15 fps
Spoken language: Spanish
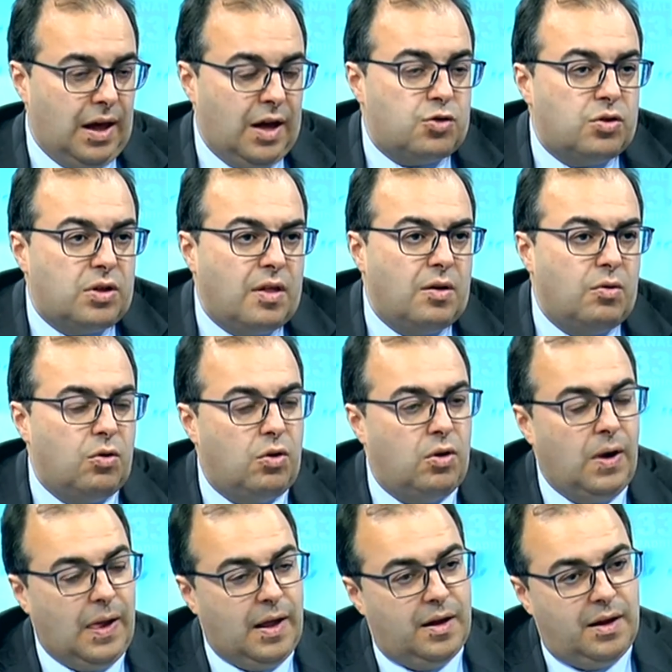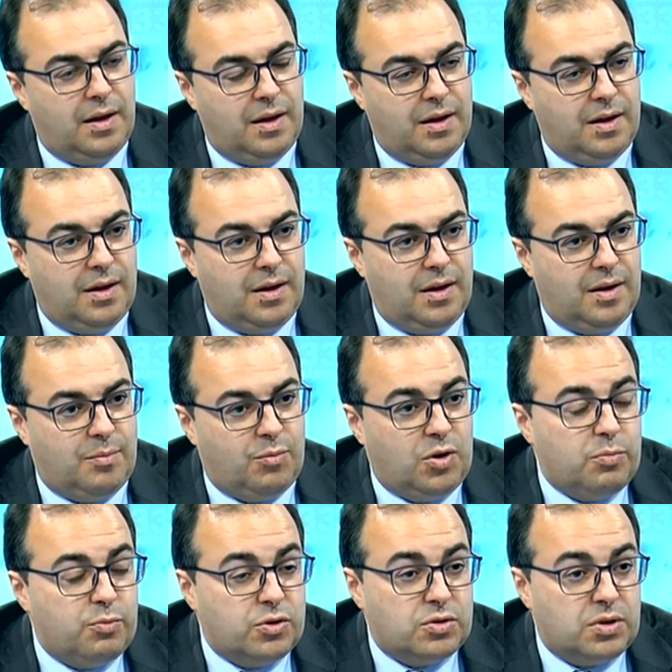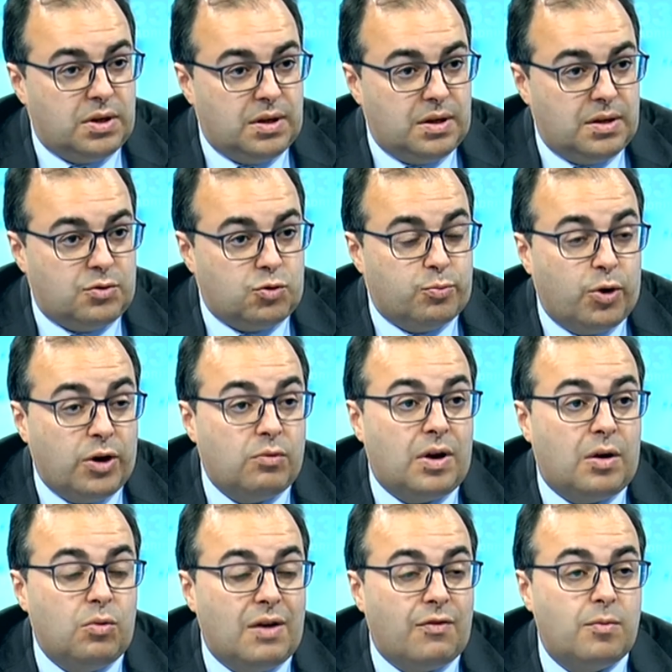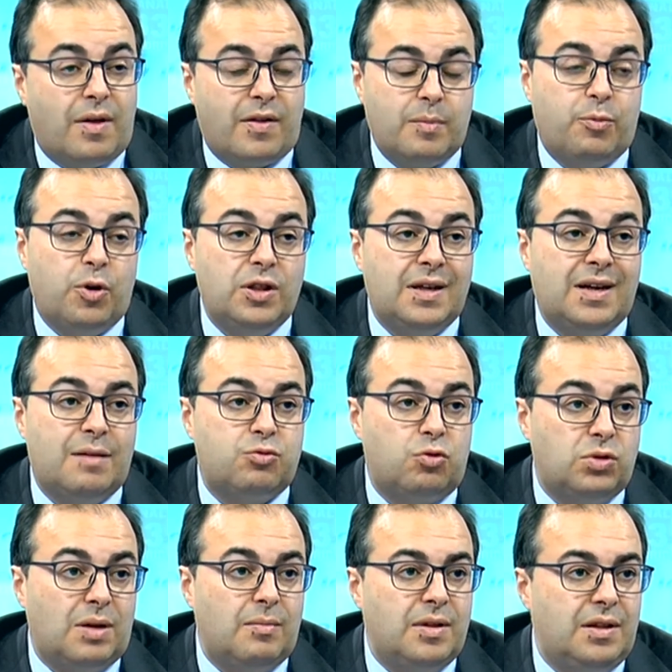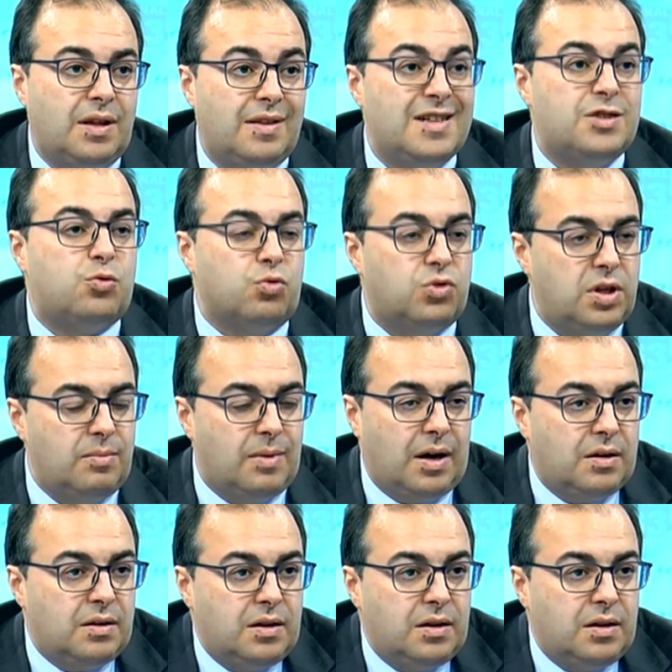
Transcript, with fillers: Eso, desde luego, bueno, pues supone una forma de hacer política absolutamente destructiva